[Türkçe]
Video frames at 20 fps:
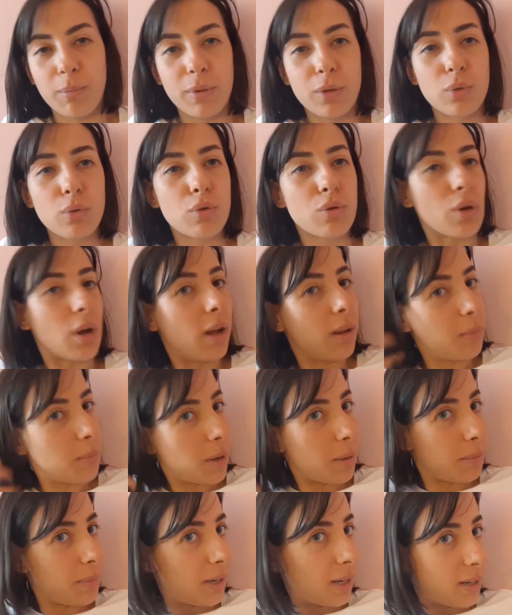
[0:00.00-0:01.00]
Bir duş
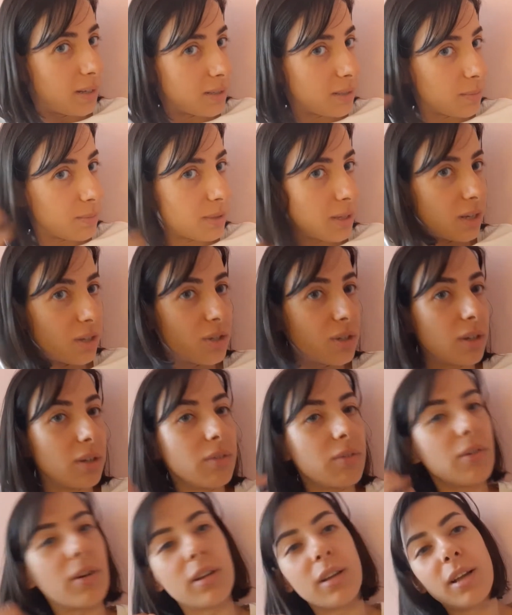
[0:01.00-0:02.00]
almam lazım.
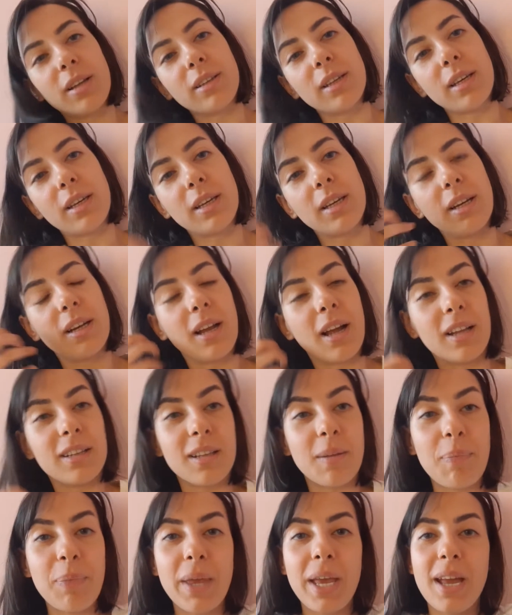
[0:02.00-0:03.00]
Saçlarım falan da
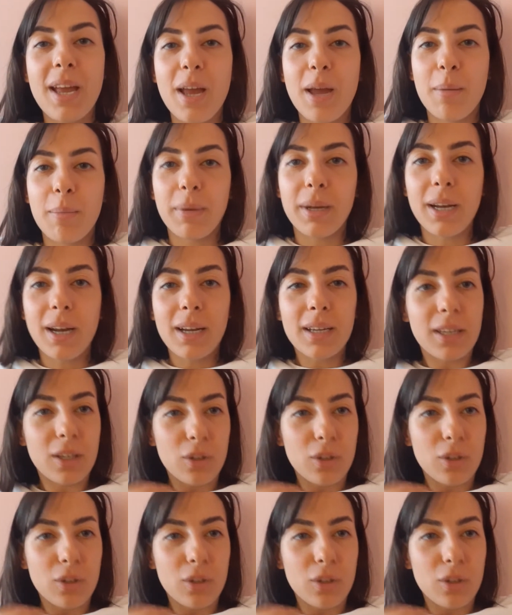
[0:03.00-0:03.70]
kirlendi. Merak